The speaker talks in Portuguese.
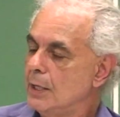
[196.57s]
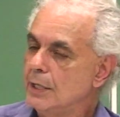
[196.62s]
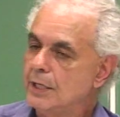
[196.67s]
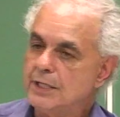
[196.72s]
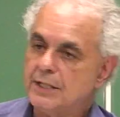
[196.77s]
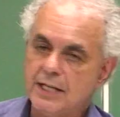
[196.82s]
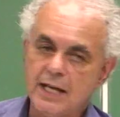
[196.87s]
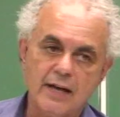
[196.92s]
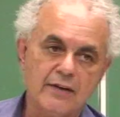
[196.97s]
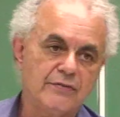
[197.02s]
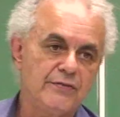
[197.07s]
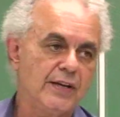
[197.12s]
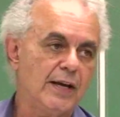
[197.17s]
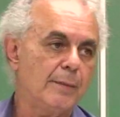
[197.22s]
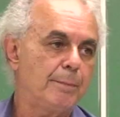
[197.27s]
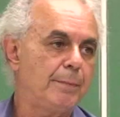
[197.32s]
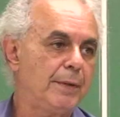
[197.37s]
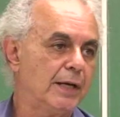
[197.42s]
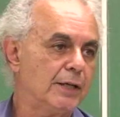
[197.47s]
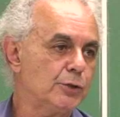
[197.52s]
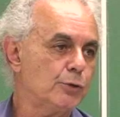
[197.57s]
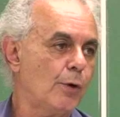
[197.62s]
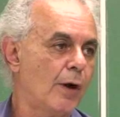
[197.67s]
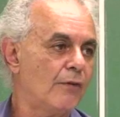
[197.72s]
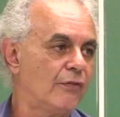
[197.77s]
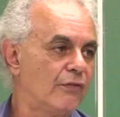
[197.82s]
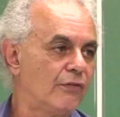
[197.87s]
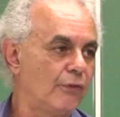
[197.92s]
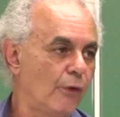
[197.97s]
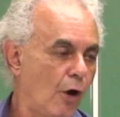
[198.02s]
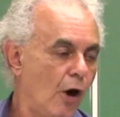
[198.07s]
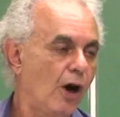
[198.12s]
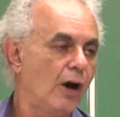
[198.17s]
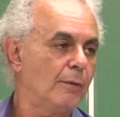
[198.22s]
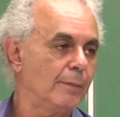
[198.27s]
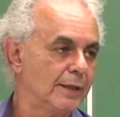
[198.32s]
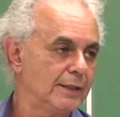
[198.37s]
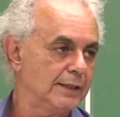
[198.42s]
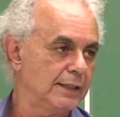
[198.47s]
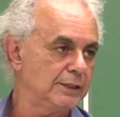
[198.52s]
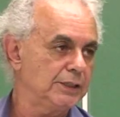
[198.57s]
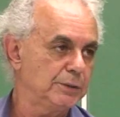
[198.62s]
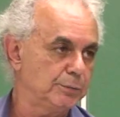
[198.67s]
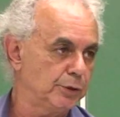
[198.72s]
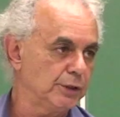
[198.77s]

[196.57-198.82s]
e que tem a ver apenas com a forma desse